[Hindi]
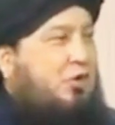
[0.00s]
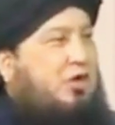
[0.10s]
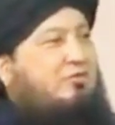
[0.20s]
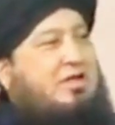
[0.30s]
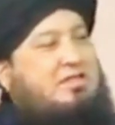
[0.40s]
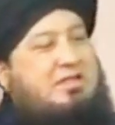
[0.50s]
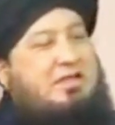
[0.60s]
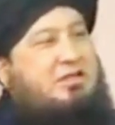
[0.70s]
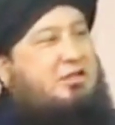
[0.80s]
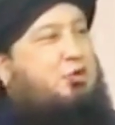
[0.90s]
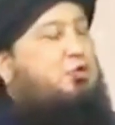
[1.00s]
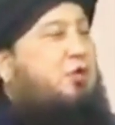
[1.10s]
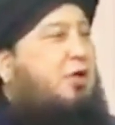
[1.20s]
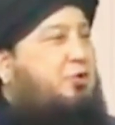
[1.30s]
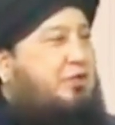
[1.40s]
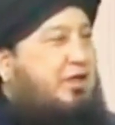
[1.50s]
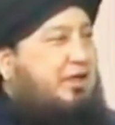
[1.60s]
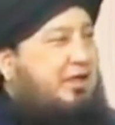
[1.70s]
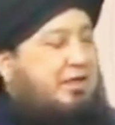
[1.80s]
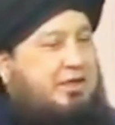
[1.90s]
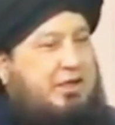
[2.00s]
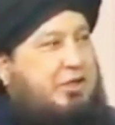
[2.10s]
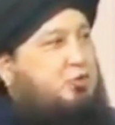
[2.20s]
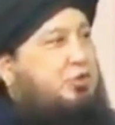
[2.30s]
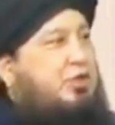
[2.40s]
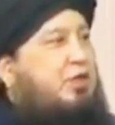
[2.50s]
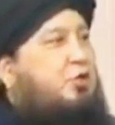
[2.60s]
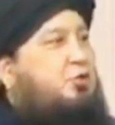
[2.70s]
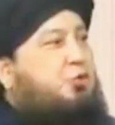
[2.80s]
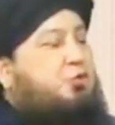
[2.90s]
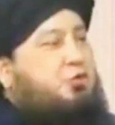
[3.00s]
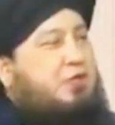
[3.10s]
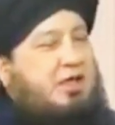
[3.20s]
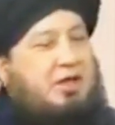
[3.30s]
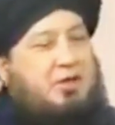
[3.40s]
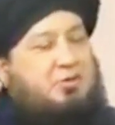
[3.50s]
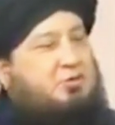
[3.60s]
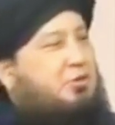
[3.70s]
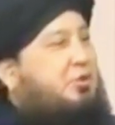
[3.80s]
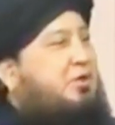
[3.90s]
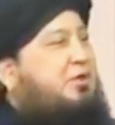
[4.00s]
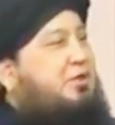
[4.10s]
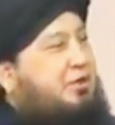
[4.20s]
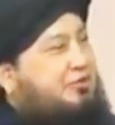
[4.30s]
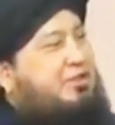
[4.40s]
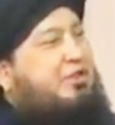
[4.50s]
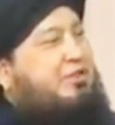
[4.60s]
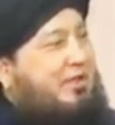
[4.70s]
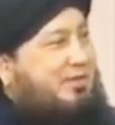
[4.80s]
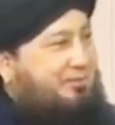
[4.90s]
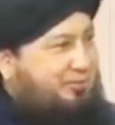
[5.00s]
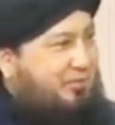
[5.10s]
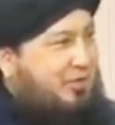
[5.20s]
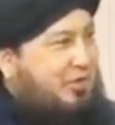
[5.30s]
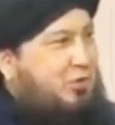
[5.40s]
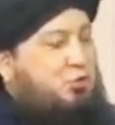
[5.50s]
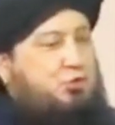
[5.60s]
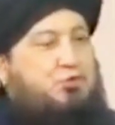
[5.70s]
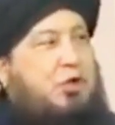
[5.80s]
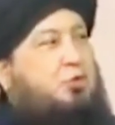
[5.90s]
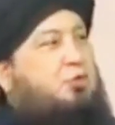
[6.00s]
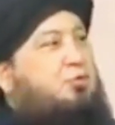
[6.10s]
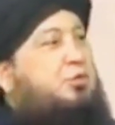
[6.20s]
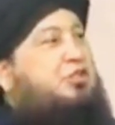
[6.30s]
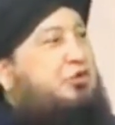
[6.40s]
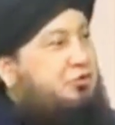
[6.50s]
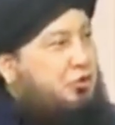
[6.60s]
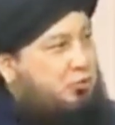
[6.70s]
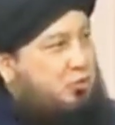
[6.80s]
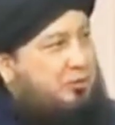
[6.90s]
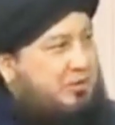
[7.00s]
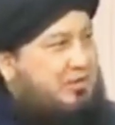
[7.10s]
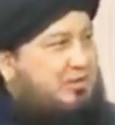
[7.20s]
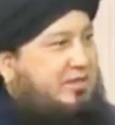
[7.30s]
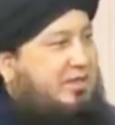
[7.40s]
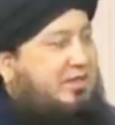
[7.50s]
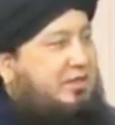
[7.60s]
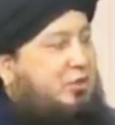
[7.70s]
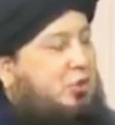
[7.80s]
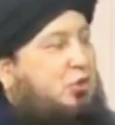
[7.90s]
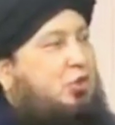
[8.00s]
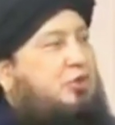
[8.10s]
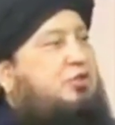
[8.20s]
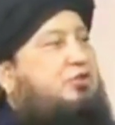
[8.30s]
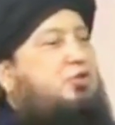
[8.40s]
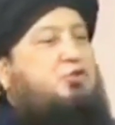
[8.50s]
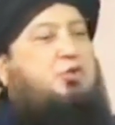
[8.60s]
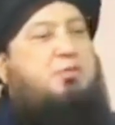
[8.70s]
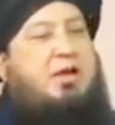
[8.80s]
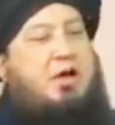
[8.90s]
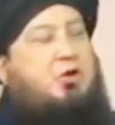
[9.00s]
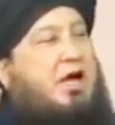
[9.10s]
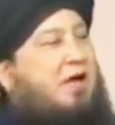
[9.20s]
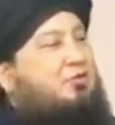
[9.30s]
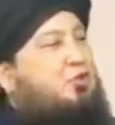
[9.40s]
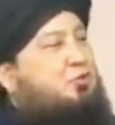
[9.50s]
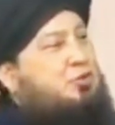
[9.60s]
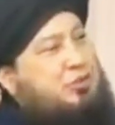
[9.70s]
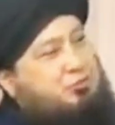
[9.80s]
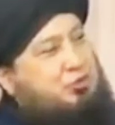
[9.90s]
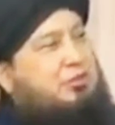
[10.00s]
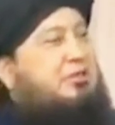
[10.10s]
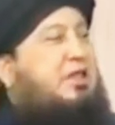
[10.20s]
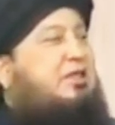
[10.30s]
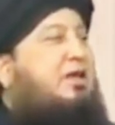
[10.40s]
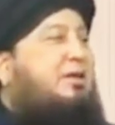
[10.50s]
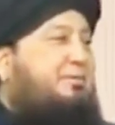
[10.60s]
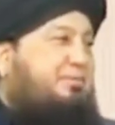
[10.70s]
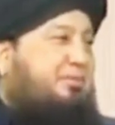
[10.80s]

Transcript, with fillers: और नवाजने के तीन उनवान होते हैं एक तो यह है कि उनको जो है वो रिस्क देता है दूसरा उन पर शफकत और मोहब्बत करता है और तीसरों को बला और आफ्तर मुसीबतों से बचाता है